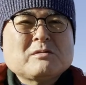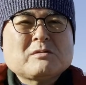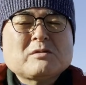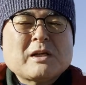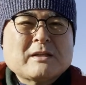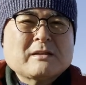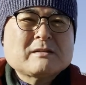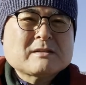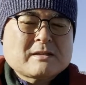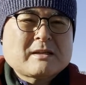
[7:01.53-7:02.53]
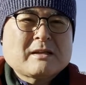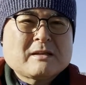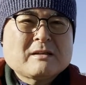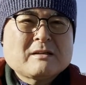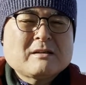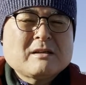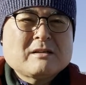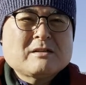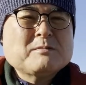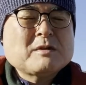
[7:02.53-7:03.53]
をご覧になってください
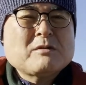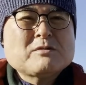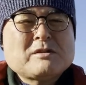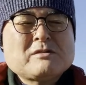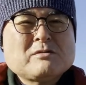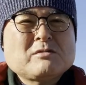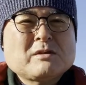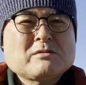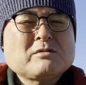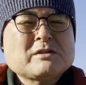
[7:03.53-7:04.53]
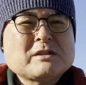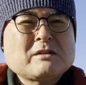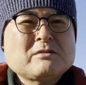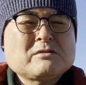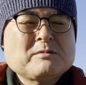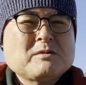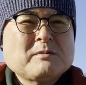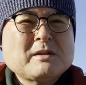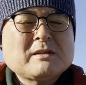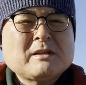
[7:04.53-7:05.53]
自分が欲しい情報がそこにちゃんと組み込
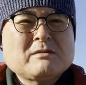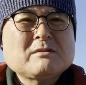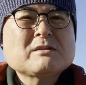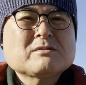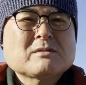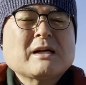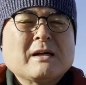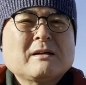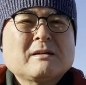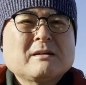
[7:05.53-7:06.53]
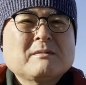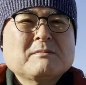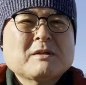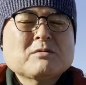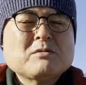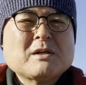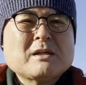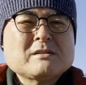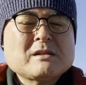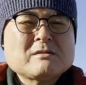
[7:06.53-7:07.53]
まれているでしょうか、まあ、そこか
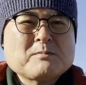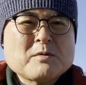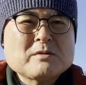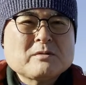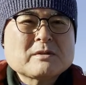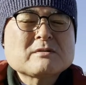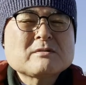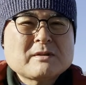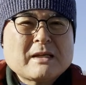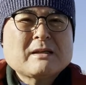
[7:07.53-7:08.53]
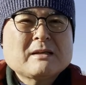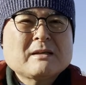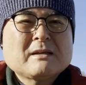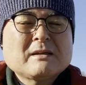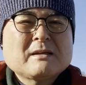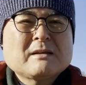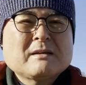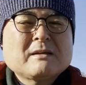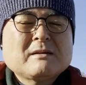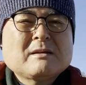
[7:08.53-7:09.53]
らチェックポイントですよね。
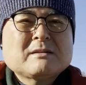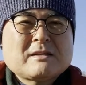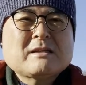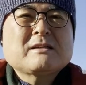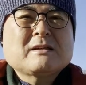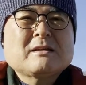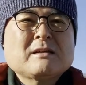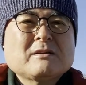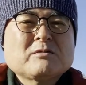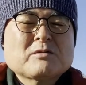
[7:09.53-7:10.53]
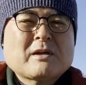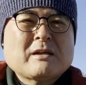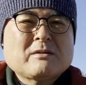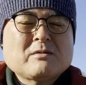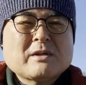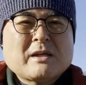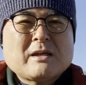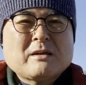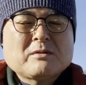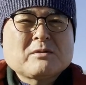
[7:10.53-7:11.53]
是非この介護
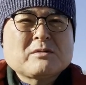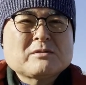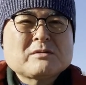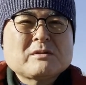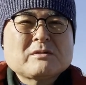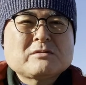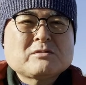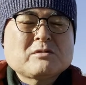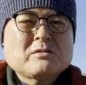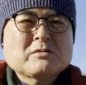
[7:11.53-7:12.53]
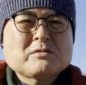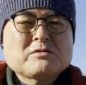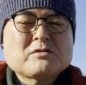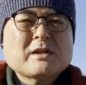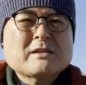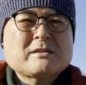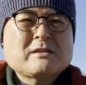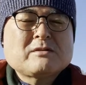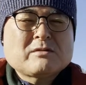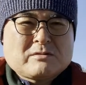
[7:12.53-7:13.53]
経営の情報の重発
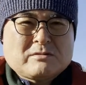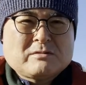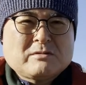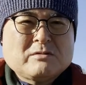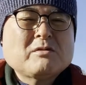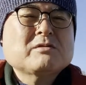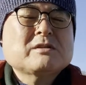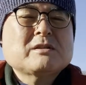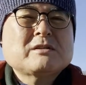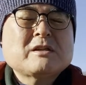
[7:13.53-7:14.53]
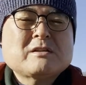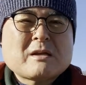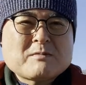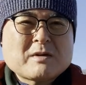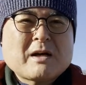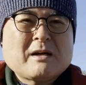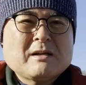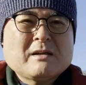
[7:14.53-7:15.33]
信力のシステム化